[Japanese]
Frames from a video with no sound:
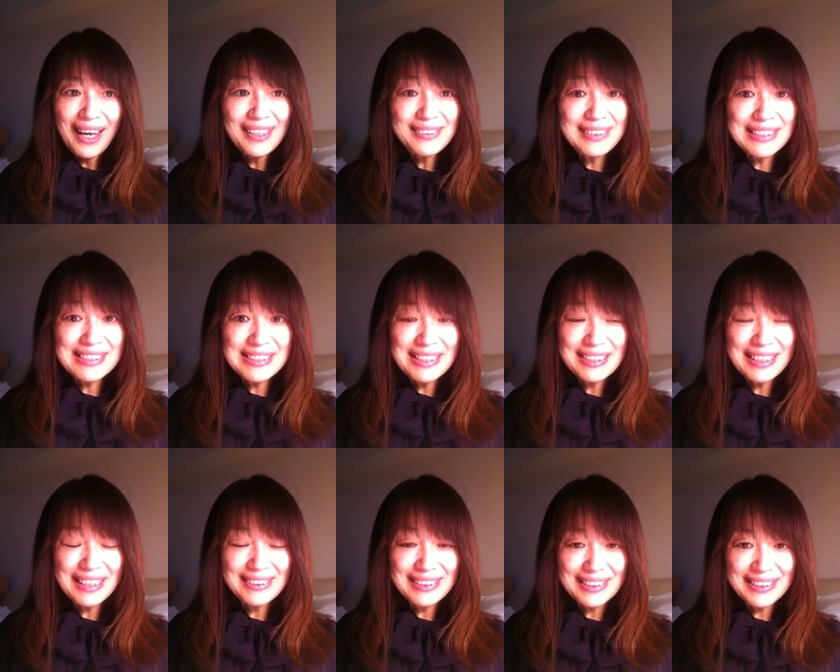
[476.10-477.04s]
発達段
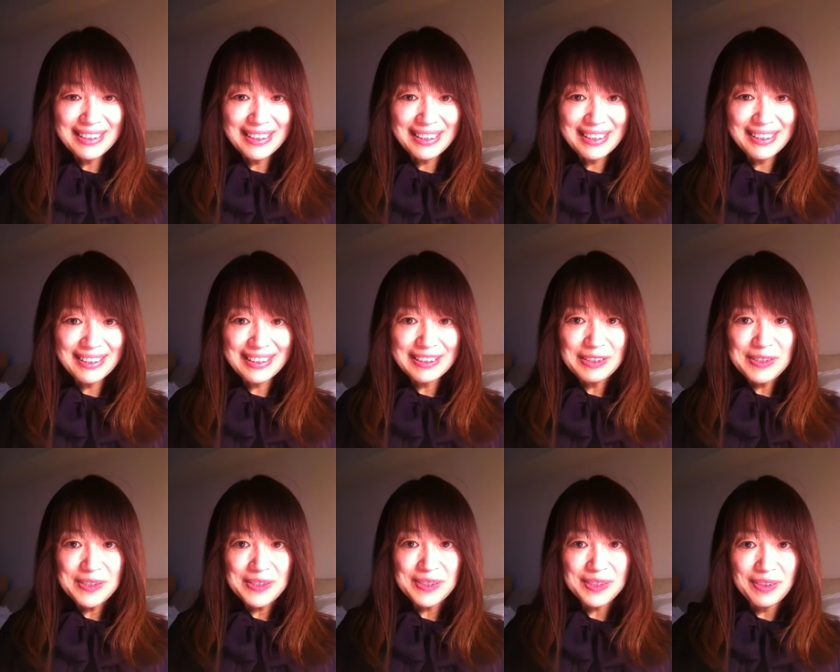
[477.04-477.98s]
階的な考え方を
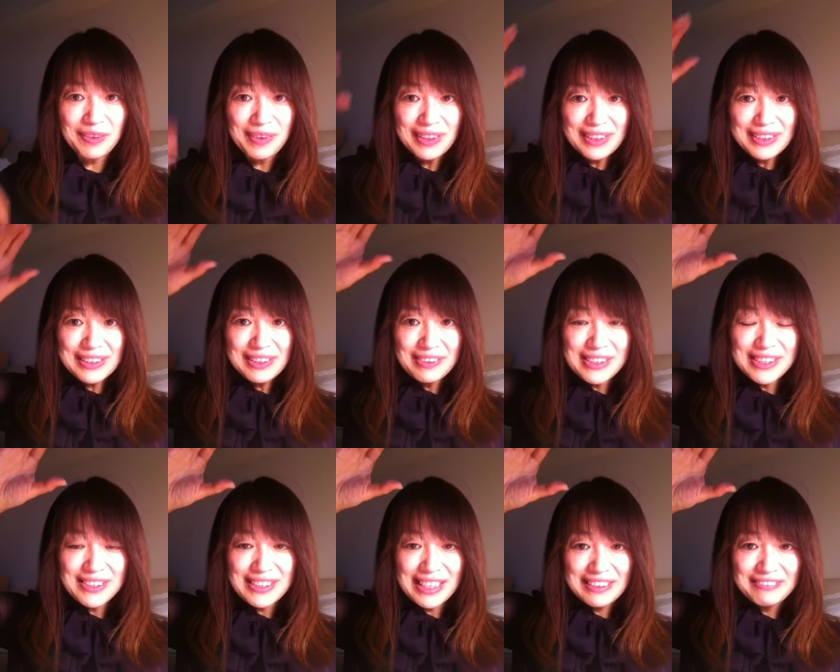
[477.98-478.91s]
すると自己
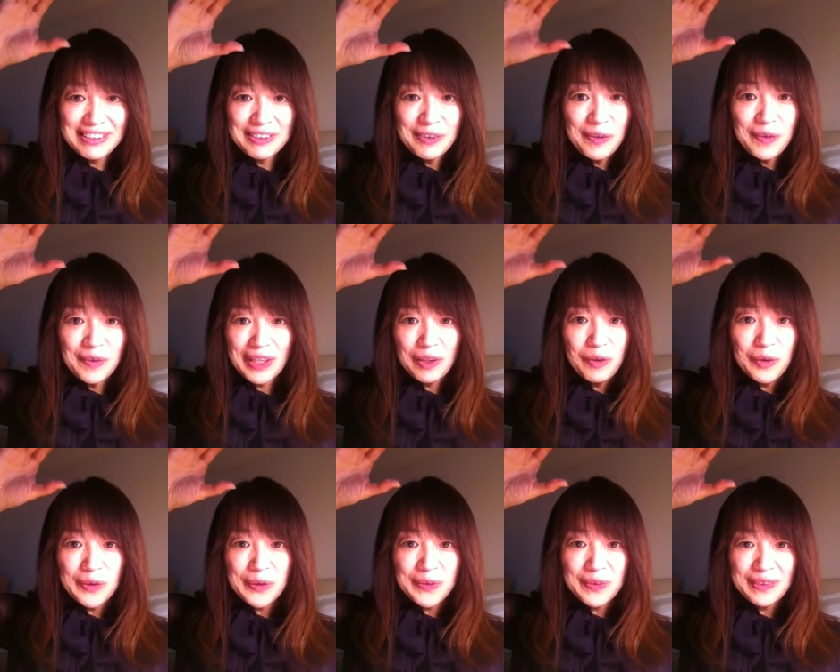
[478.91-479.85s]
実現上の方が
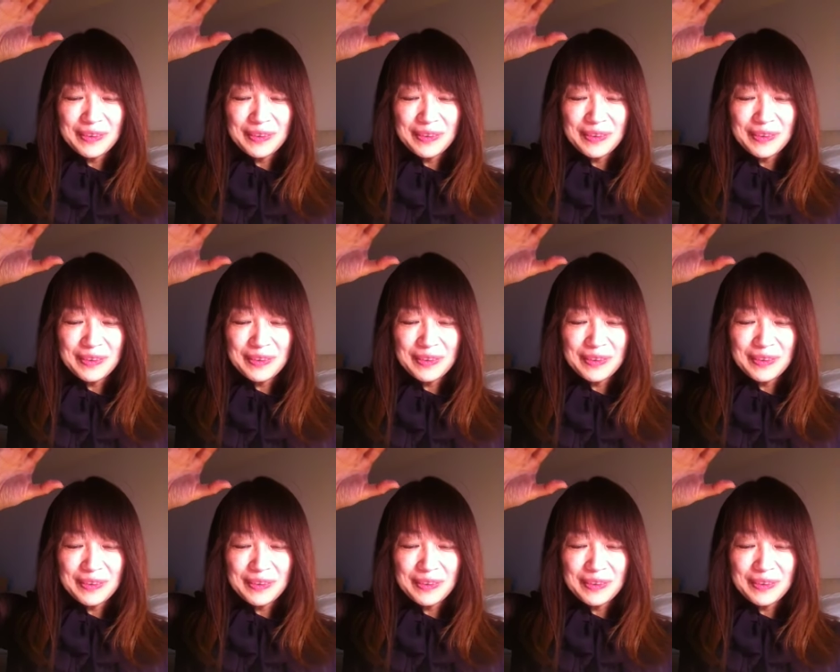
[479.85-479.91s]
高級っ